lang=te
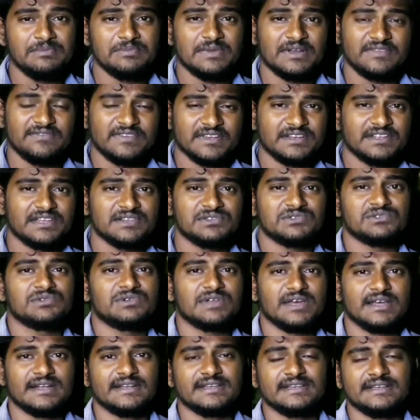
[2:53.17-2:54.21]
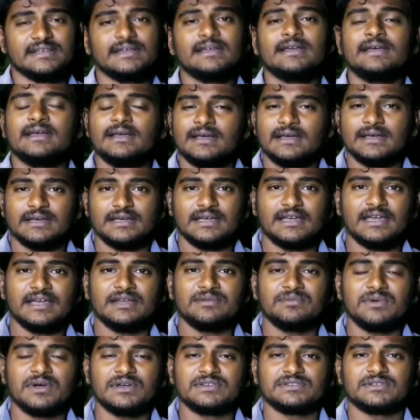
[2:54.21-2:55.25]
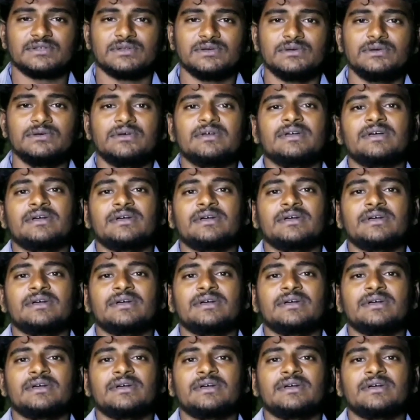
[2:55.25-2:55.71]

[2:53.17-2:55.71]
పర్ఫెక్ట్గా చూడాలి గేర్ బాక్స్లో